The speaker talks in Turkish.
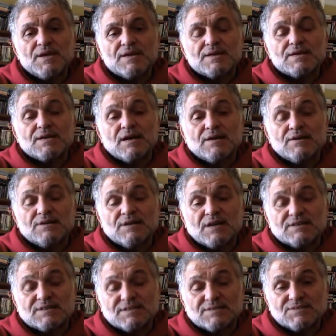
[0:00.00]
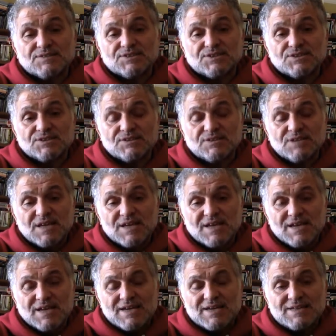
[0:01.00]
İran-Irak Savaşı'nın
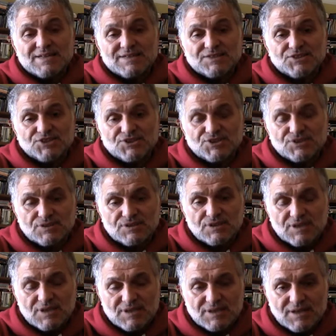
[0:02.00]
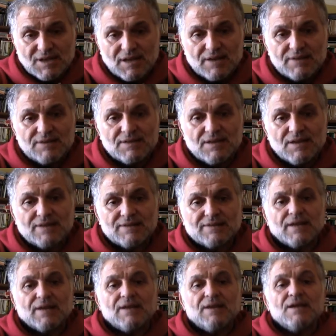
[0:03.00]
en kızıştığı
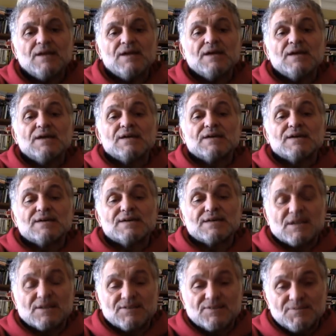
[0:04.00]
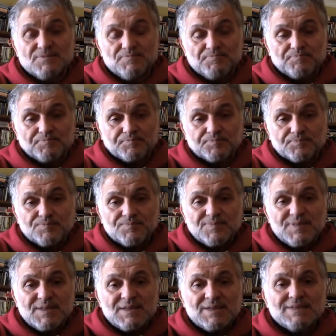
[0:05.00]
tarihlerde İran'ın
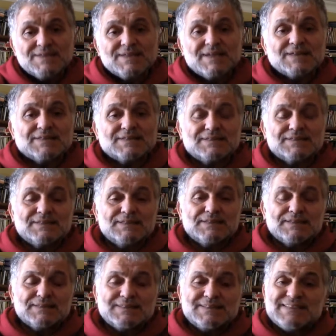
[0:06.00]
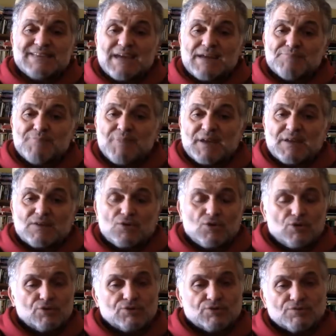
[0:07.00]
Irak'ı yenmekte
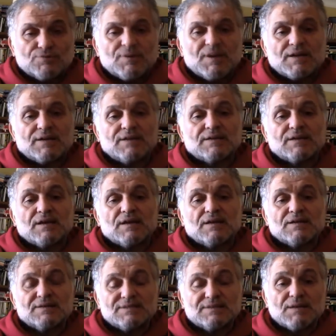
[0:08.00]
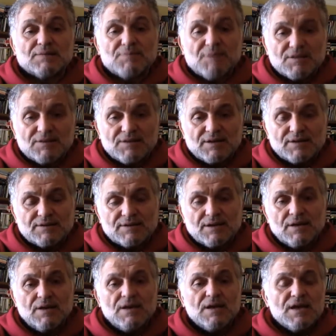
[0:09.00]
olduğu belki de
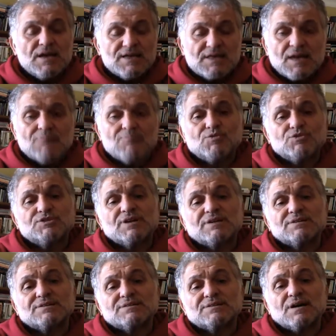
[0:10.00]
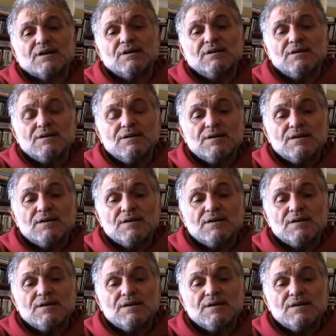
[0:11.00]
zamanlarda Temmuz ayında